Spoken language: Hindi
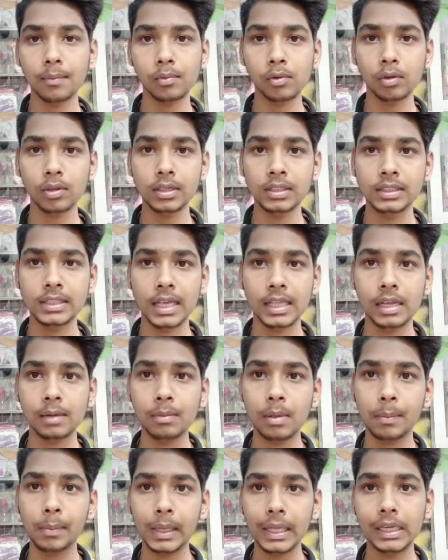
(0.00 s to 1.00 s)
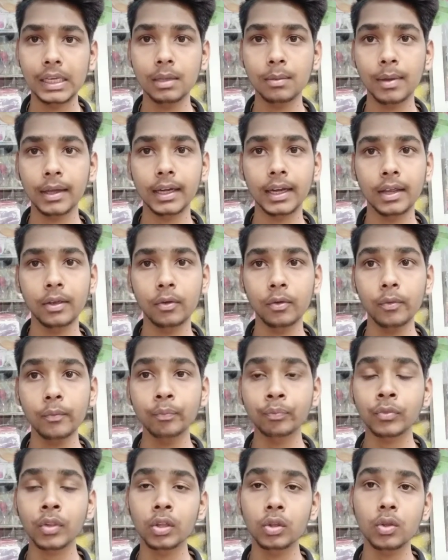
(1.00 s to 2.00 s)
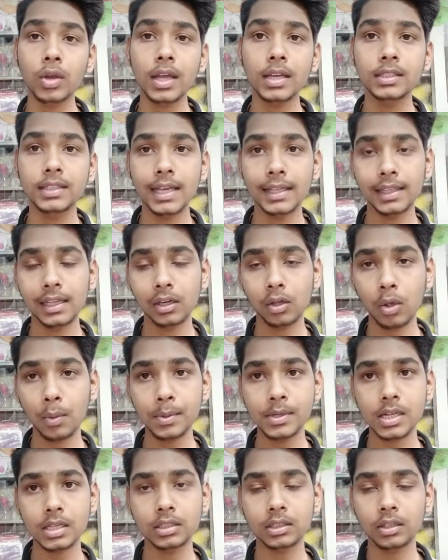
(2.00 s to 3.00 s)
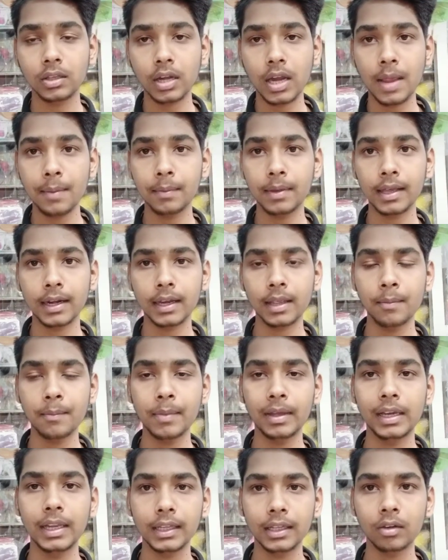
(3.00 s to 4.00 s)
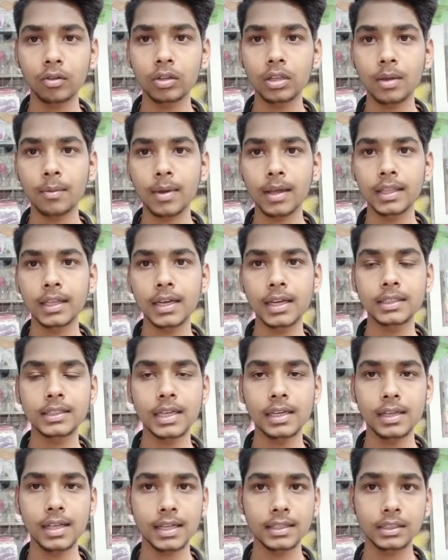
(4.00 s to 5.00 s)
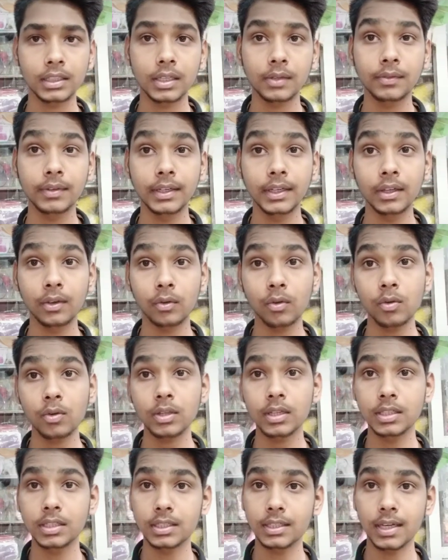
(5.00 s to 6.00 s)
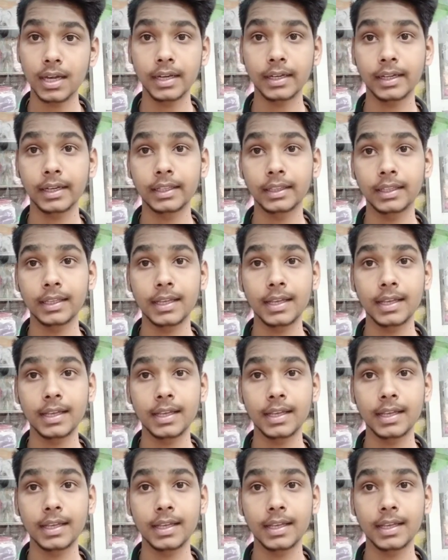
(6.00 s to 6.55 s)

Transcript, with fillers: आप लोग इस चैनल पर पहली बार आए हों तो यार चैनल को भी सब्सक्राइब करके बेलाइकन को दबा देना चलिए आज की वीडियो को स्टार्ट करते